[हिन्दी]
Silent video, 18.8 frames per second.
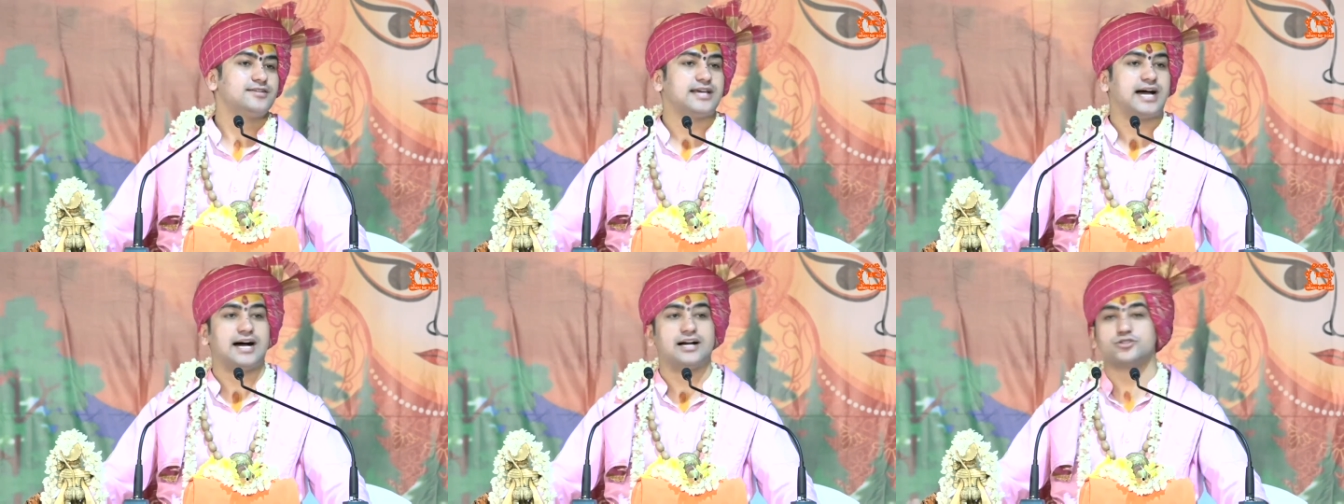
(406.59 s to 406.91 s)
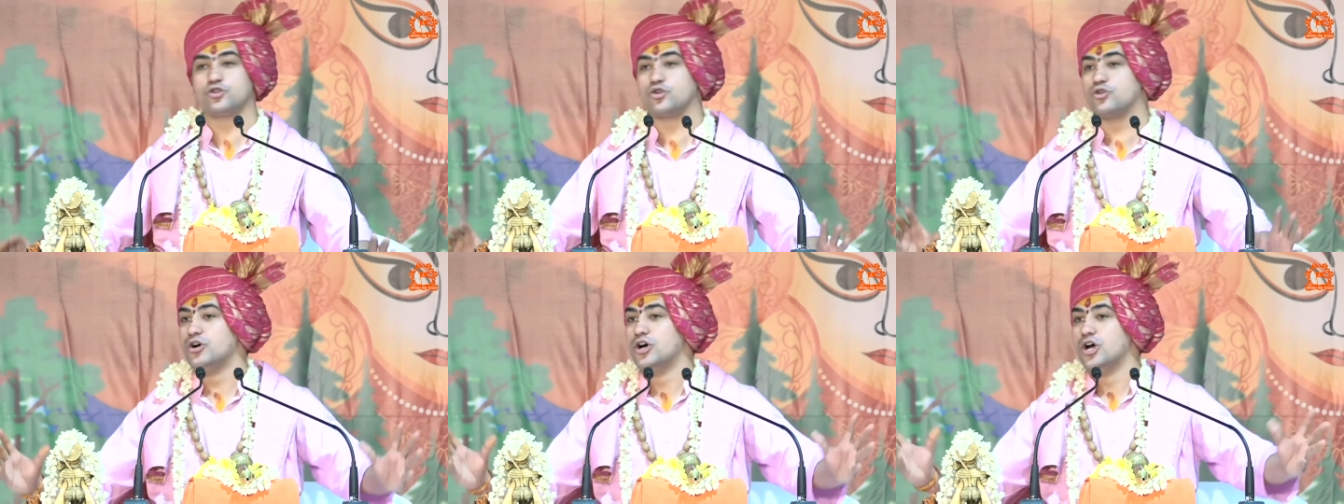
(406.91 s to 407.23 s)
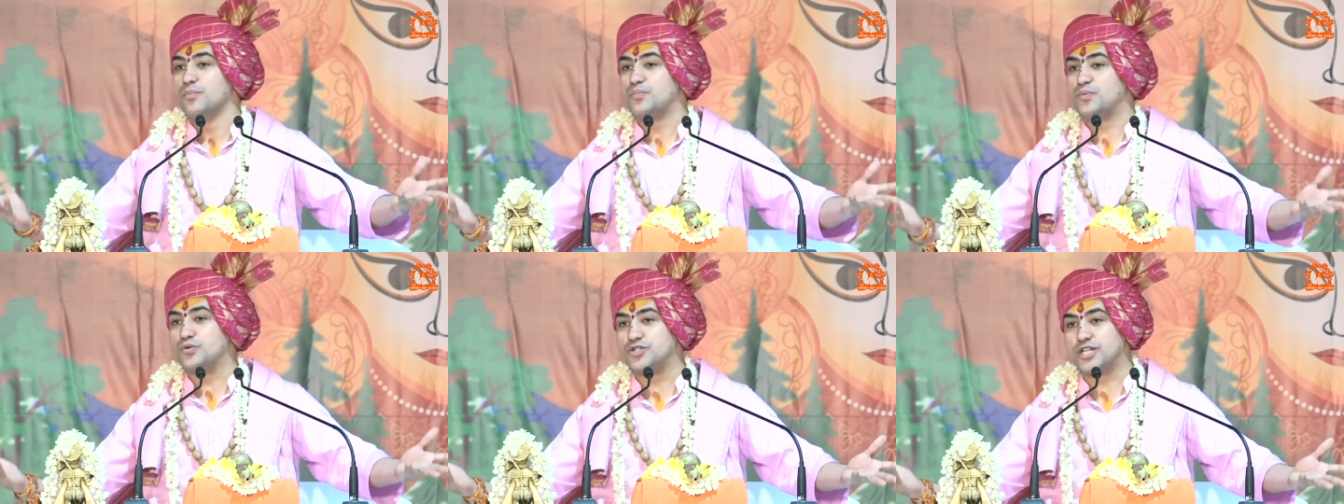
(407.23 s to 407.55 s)
यहाँ जो
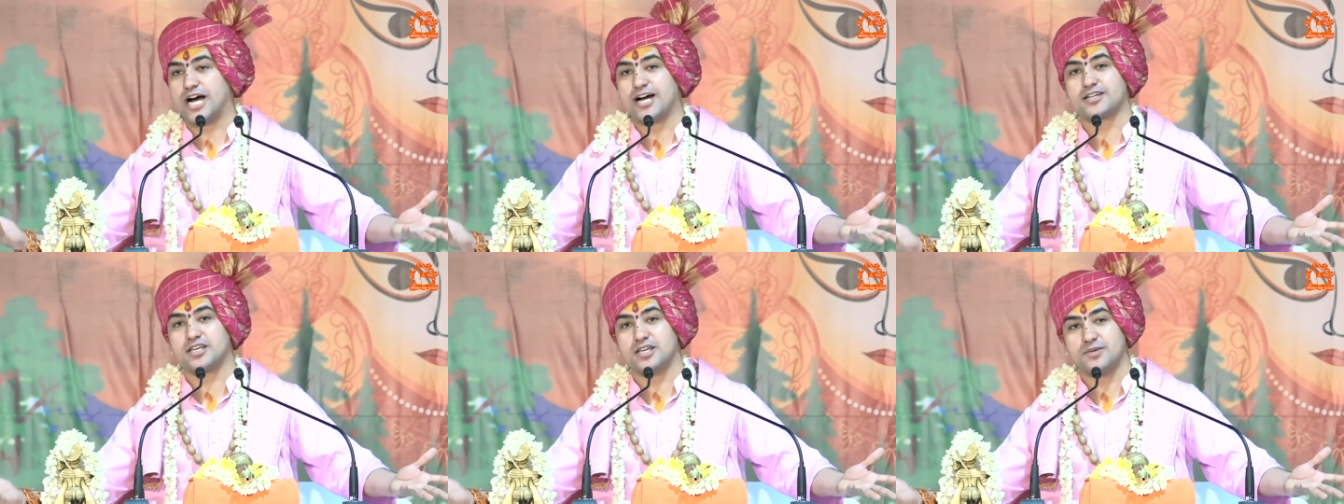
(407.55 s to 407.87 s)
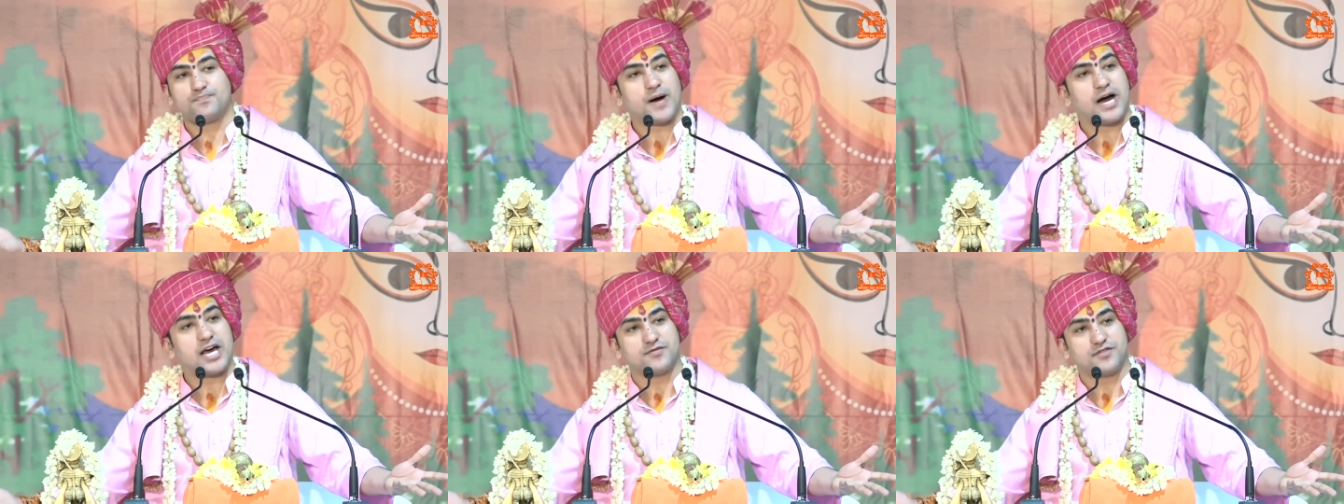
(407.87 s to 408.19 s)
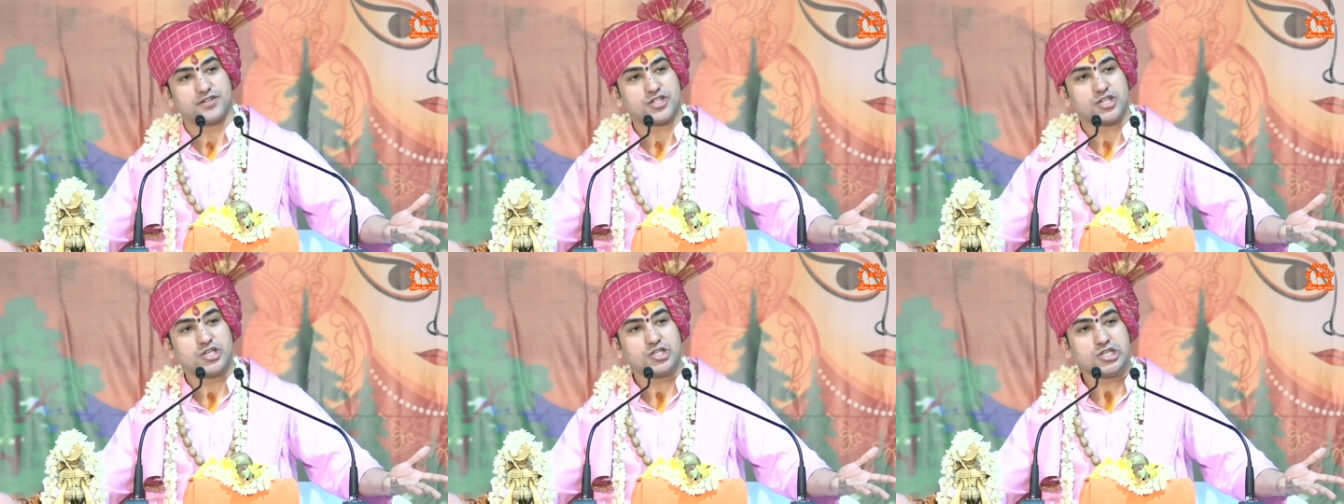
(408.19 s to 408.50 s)
पूजा की
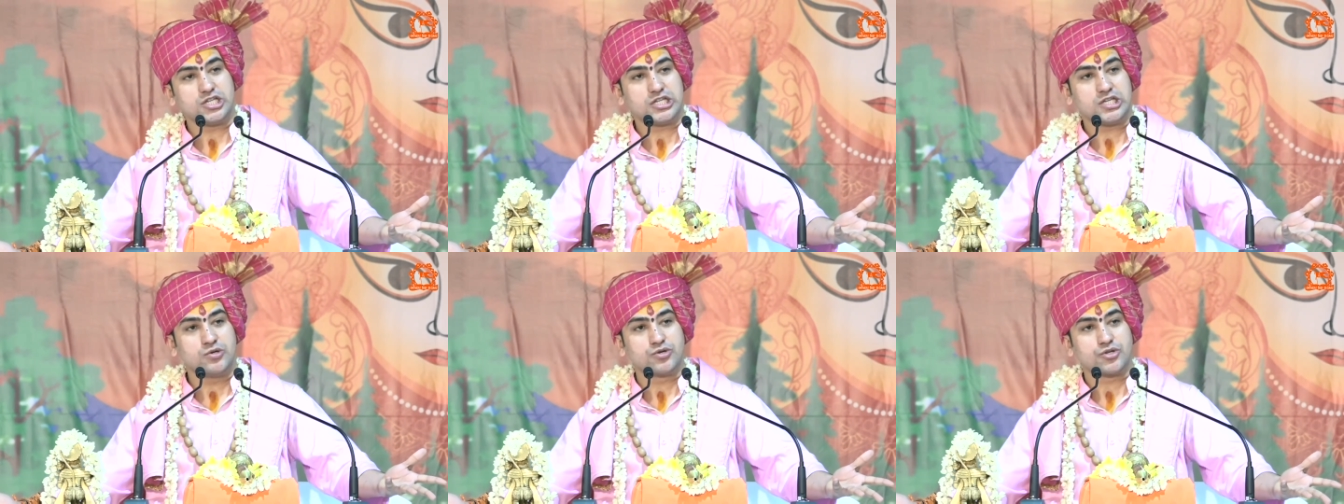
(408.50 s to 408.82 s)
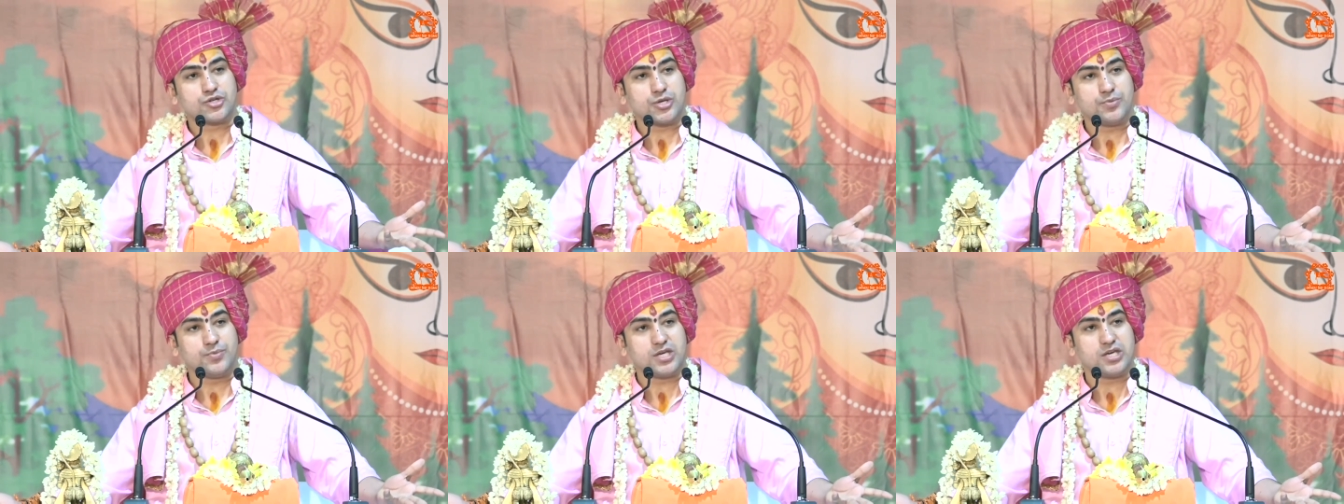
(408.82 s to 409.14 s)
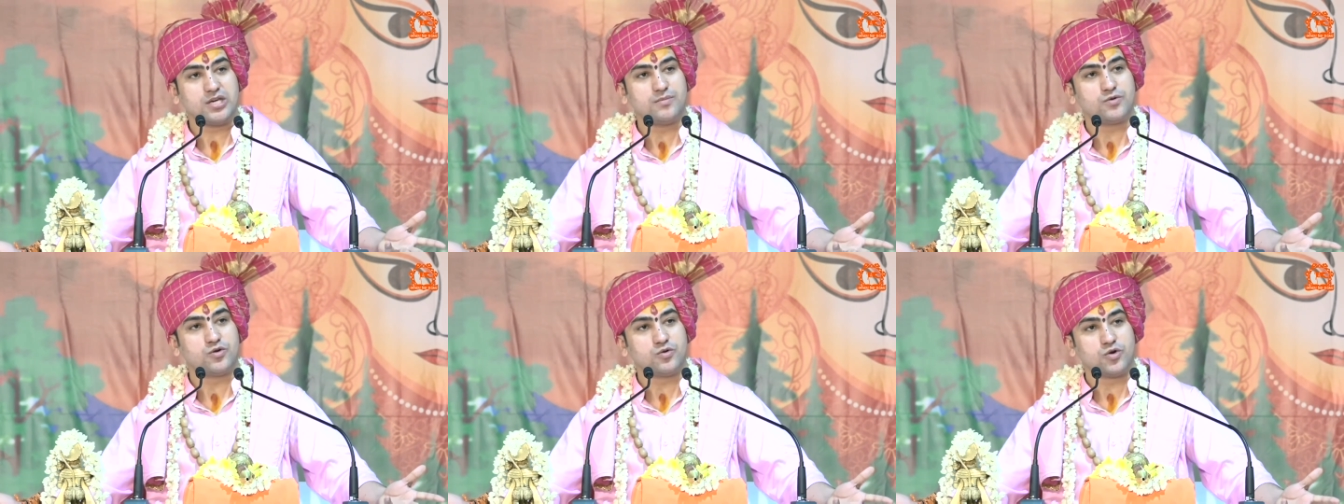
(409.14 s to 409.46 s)
पार्वती जी की और शिव
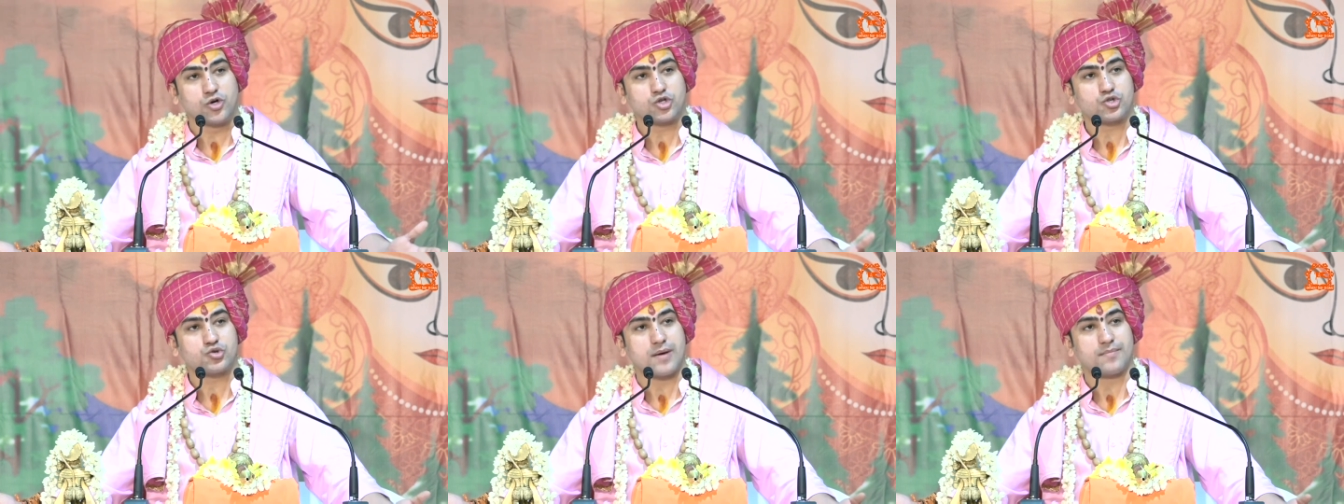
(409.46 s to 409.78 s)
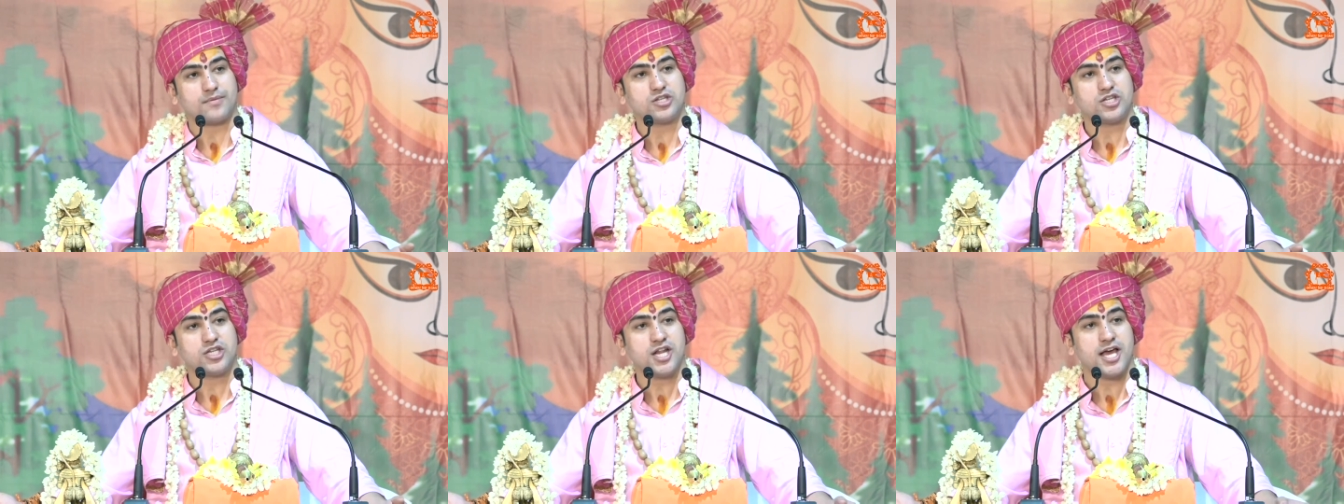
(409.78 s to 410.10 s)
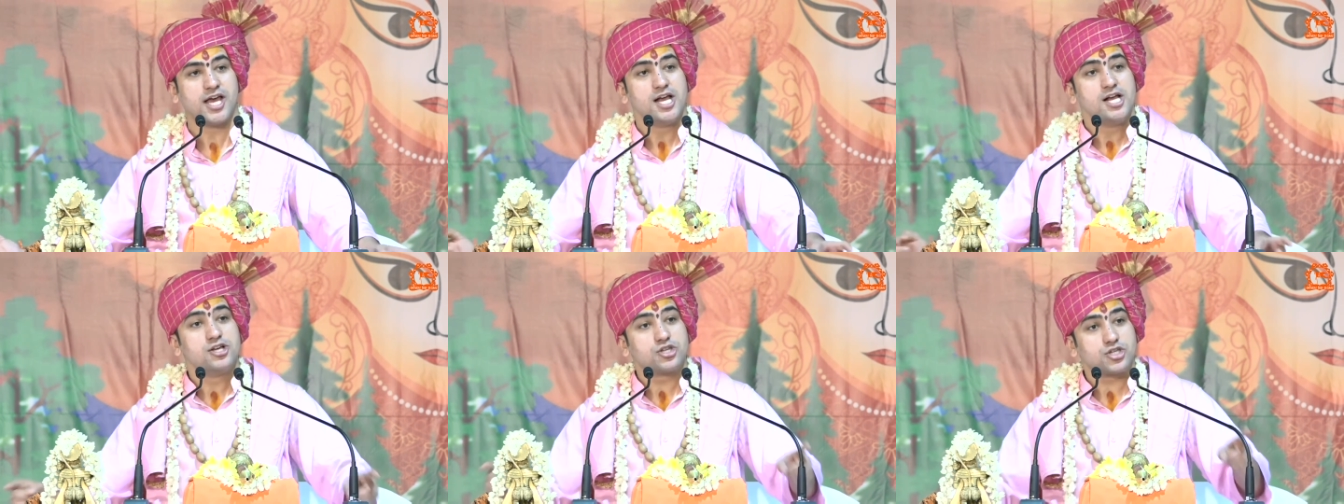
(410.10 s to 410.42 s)
की गोस्वामी जी ने